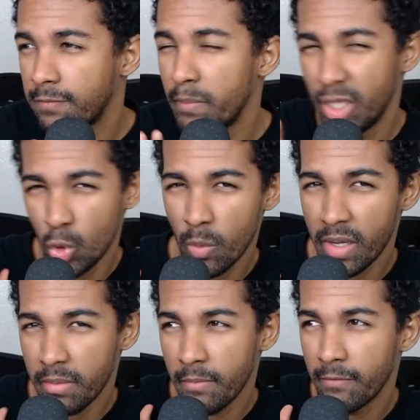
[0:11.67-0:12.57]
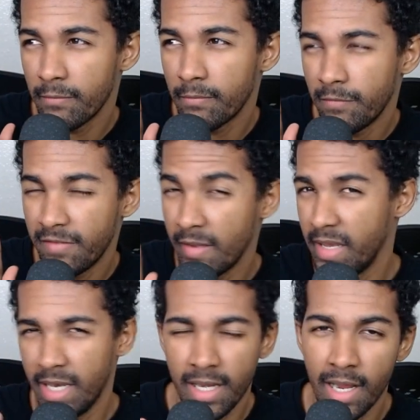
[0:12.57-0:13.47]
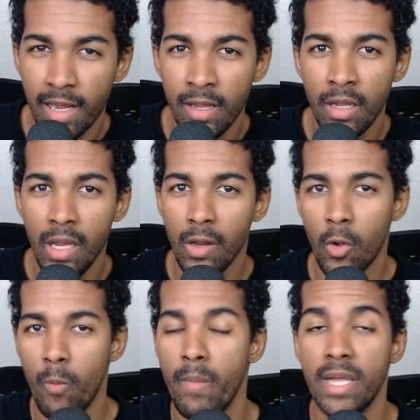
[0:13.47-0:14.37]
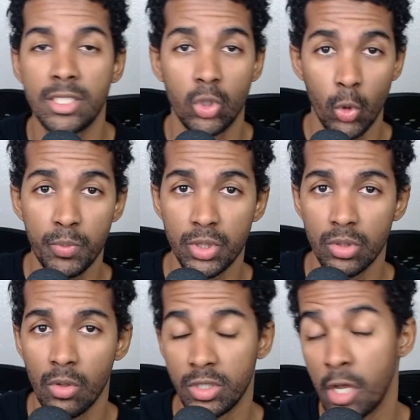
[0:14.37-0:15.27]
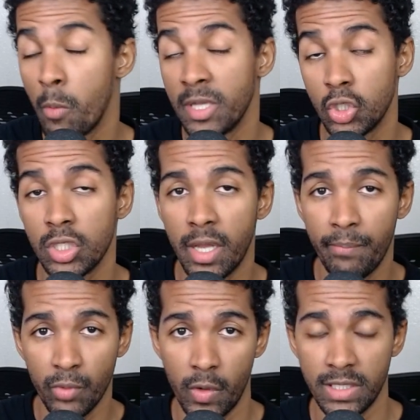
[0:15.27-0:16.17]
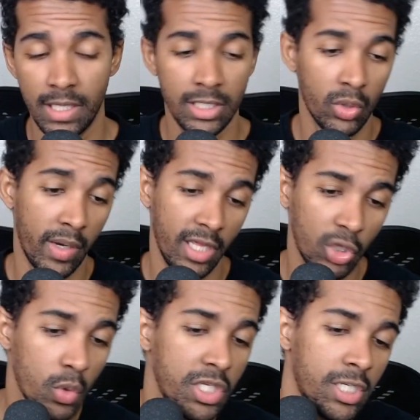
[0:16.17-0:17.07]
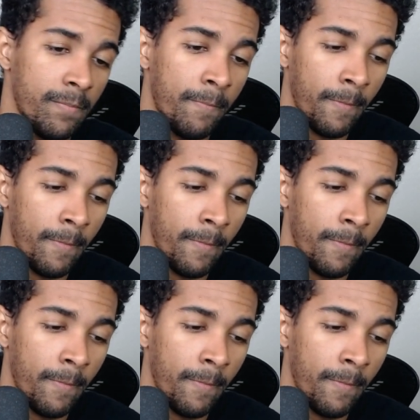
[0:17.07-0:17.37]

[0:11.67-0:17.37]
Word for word: VTuber femenina con más subs, o sea, con más suscriptores en la historia de Twitch.